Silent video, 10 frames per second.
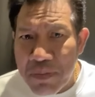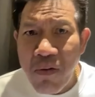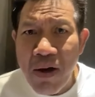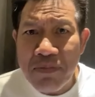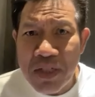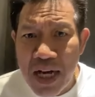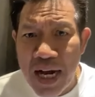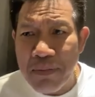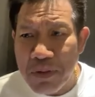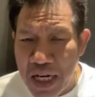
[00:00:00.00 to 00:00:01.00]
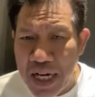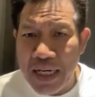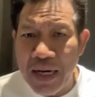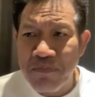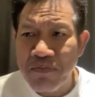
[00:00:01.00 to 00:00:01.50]
นะความเสียหายผู้เสียหาย
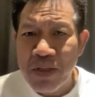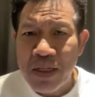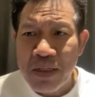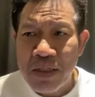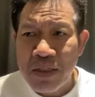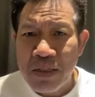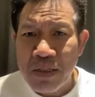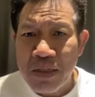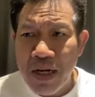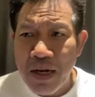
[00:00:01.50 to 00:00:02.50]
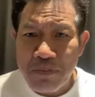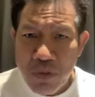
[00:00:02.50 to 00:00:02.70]
นะครับ